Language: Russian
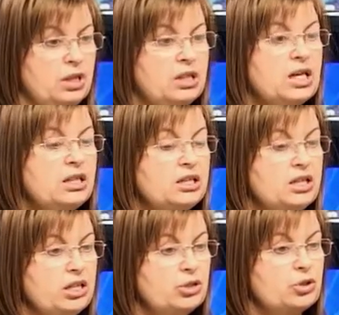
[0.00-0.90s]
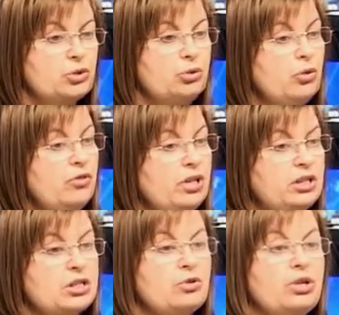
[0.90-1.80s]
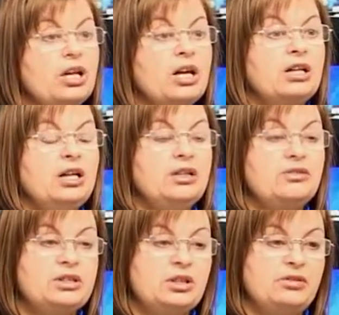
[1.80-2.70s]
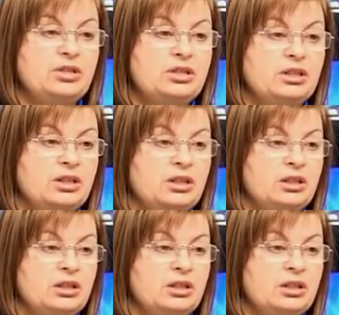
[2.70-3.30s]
Я надеюсь, что новое лицо регионального телевидения,